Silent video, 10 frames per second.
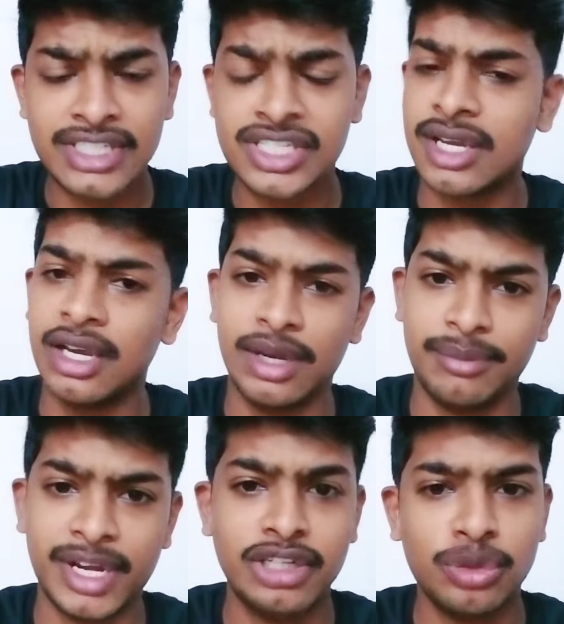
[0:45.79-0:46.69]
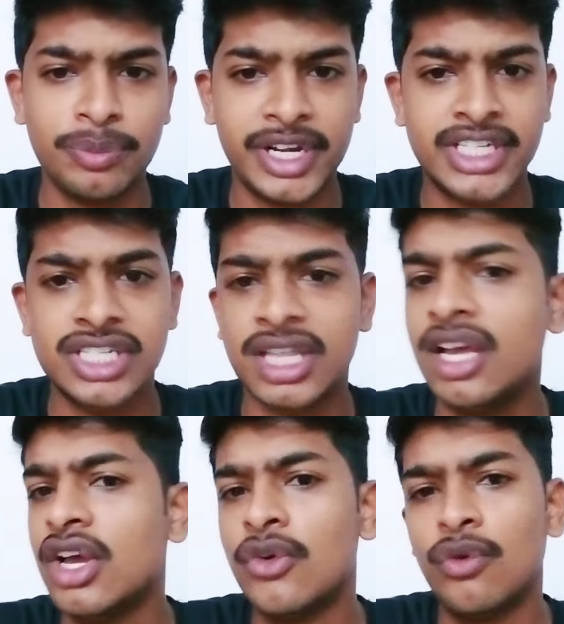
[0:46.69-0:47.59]
मेरा कलेक्शन मेरा जो
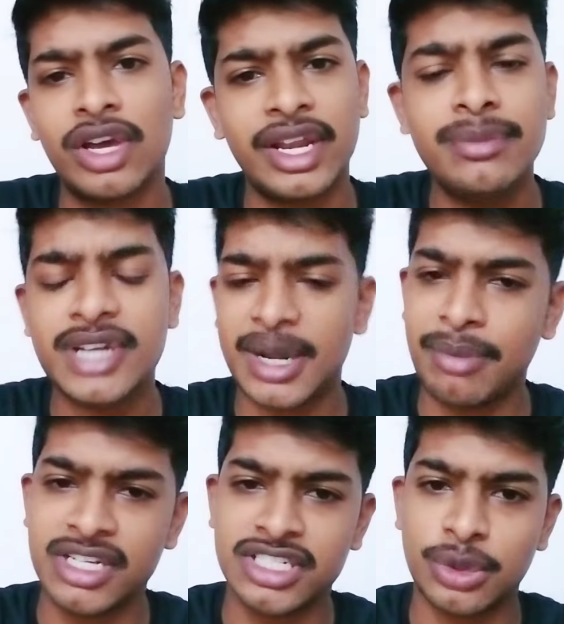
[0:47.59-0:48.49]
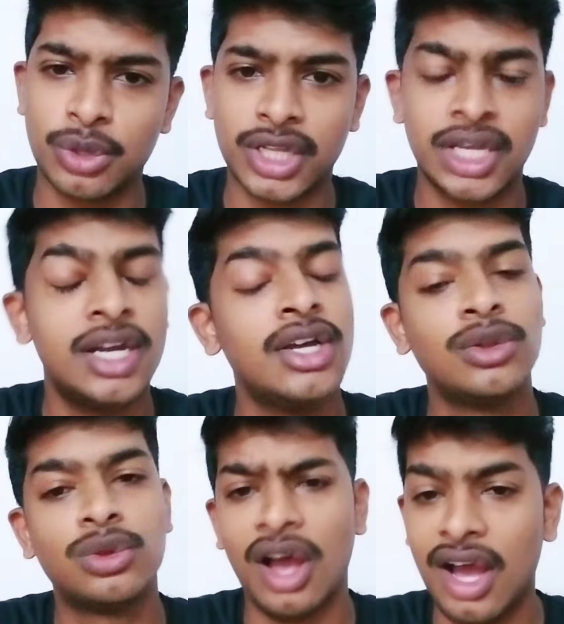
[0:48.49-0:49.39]
प्रिडिक्शन था वो करीब साढ़े पाँच करोड़
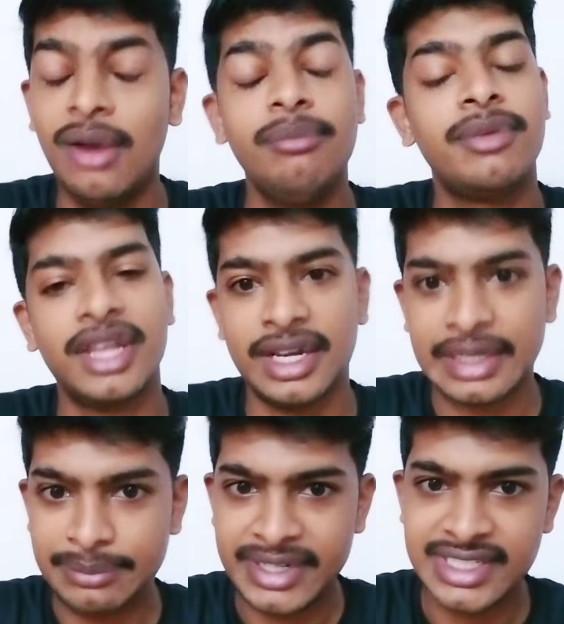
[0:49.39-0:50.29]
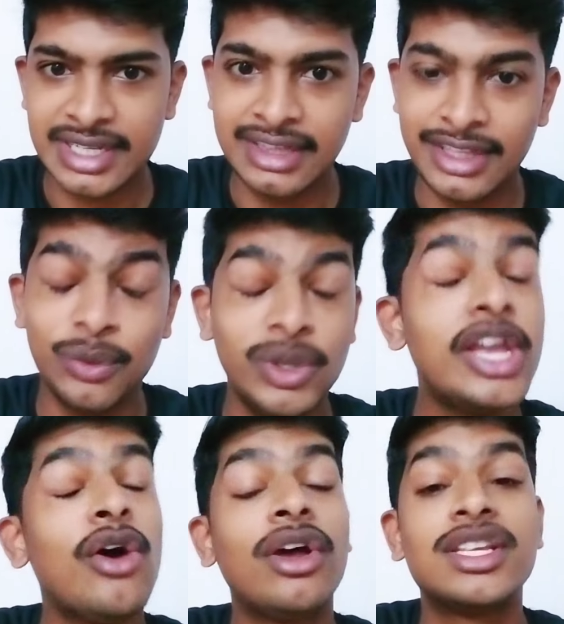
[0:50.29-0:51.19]
का था तो हाँ मेरा मेरे से
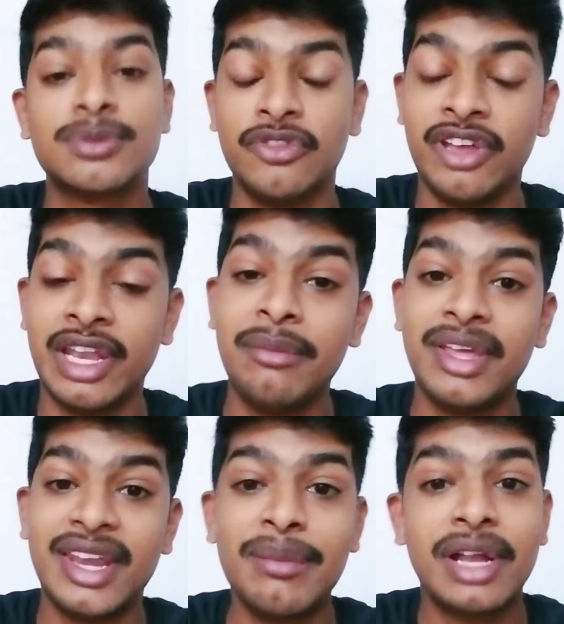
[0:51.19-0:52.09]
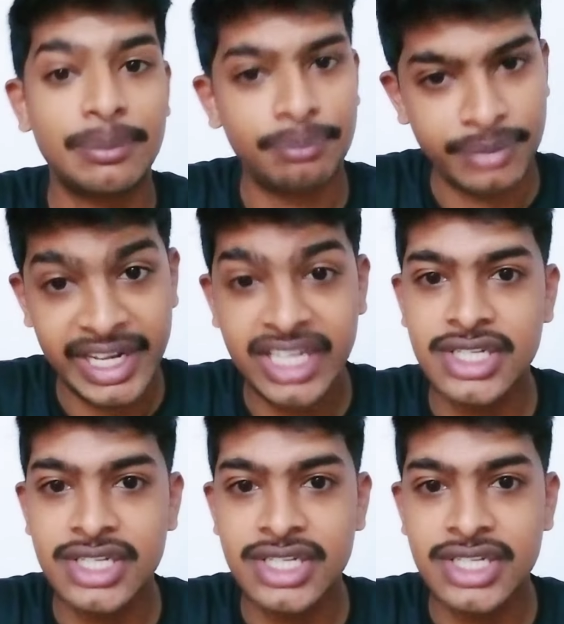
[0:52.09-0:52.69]
गलती हुई है और इस मूवी ने मेरे